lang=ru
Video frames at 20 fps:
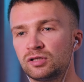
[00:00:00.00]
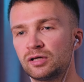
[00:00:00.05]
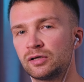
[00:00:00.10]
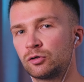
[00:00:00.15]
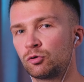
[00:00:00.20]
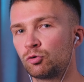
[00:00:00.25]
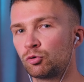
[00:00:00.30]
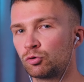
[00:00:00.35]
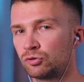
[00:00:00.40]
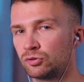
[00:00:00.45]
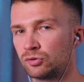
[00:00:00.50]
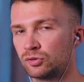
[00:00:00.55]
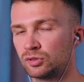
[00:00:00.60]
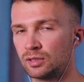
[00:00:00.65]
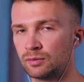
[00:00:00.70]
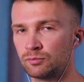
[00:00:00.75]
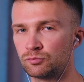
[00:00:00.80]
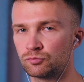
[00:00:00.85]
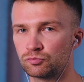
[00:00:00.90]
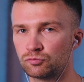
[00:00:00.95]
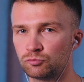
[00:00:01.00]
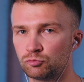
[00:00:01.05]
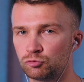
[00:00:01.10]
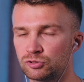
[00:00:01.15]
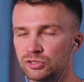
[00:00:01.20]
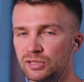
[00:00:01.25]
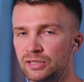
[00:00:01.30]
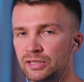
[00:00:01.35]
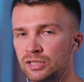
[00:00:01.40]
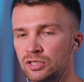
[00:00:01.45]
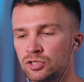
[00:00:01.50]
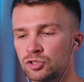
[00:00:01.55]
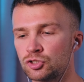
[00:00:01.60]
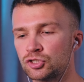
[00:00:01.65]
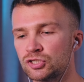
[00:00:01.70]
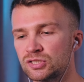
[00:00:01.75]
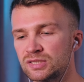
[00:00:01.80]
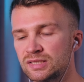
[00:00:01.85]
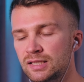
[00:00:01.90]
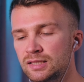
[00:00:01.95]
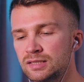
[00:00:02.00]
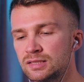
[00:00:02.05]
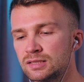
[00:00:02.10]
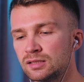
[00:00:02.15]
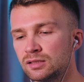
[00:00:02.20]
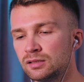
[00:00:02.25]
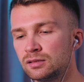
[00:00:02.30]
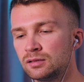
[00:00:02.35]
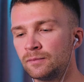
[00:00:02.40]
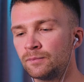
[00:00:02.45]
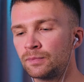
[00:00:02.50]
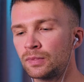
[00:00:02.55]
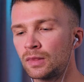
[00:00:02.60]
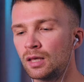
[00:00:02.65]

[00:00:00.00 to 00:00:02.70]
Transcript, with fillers: На рекордере там усиление 60 стоит.